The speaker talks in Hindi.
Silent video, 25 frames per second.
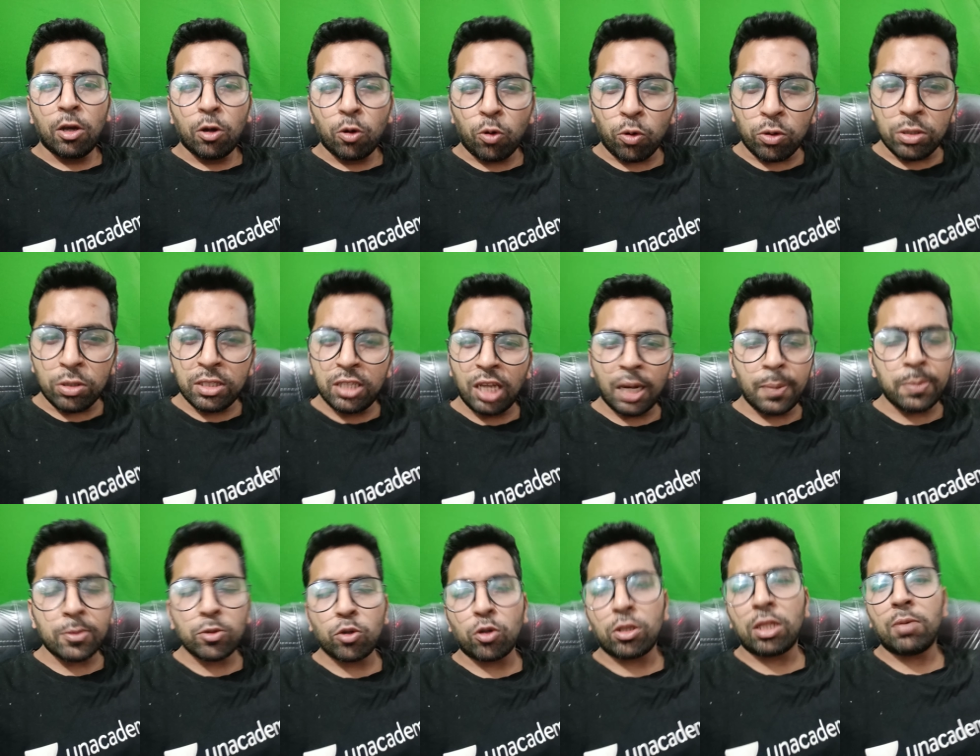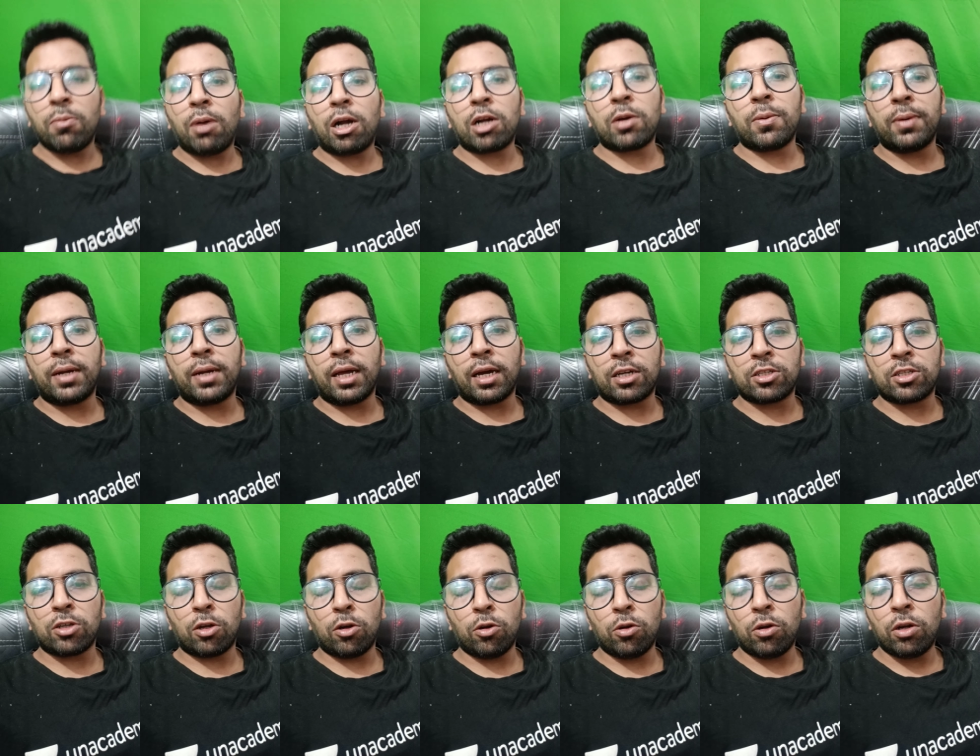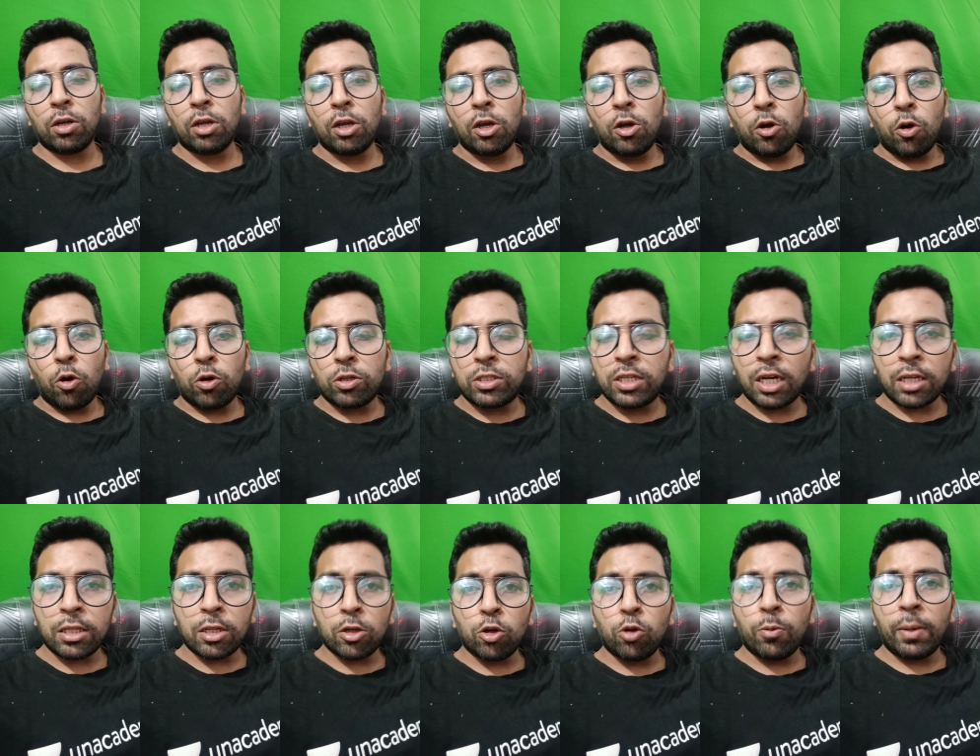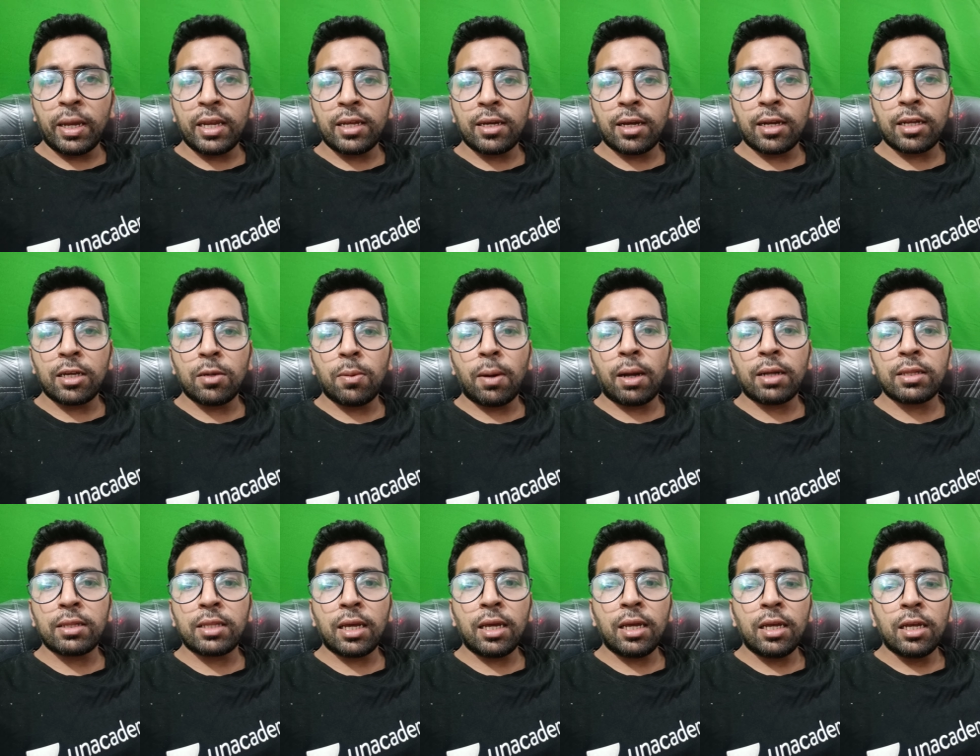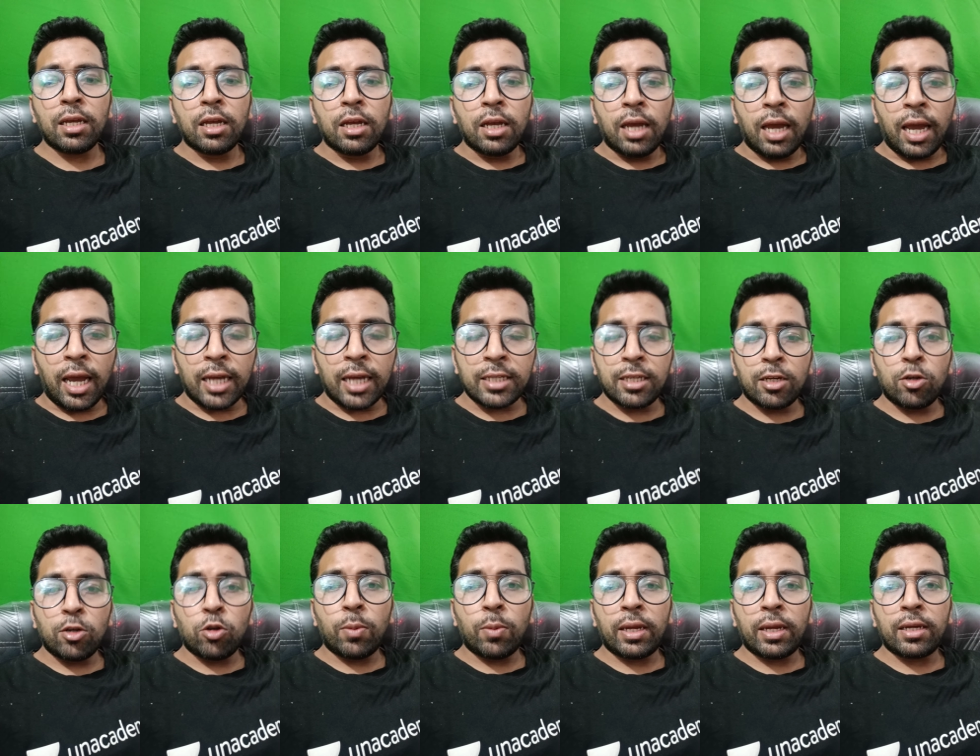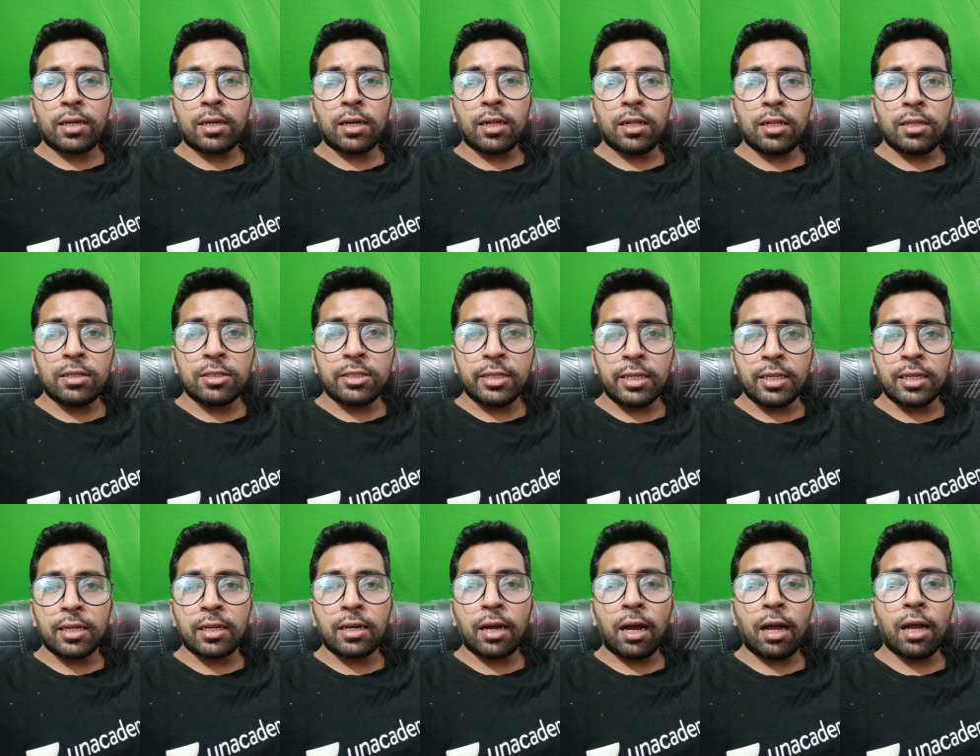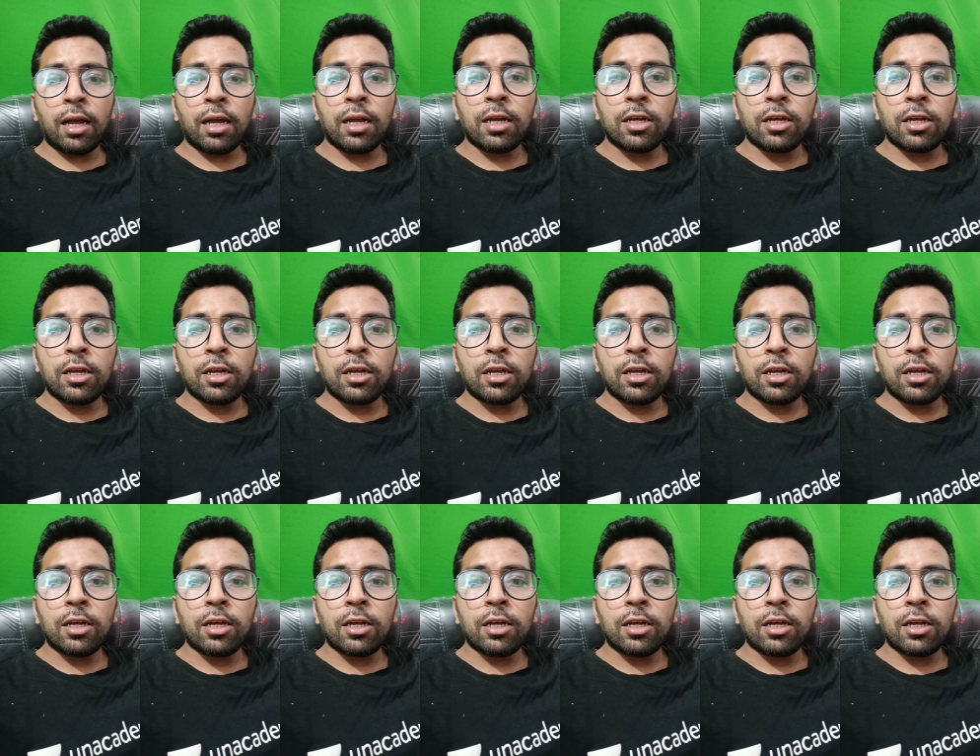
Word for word: कॉन्सेप्ट्स को दिमाग में बिठा के चलो और जहाँ तक न्यूमेरिकल की बात है ऐसे न्यूमेरिकल जिनका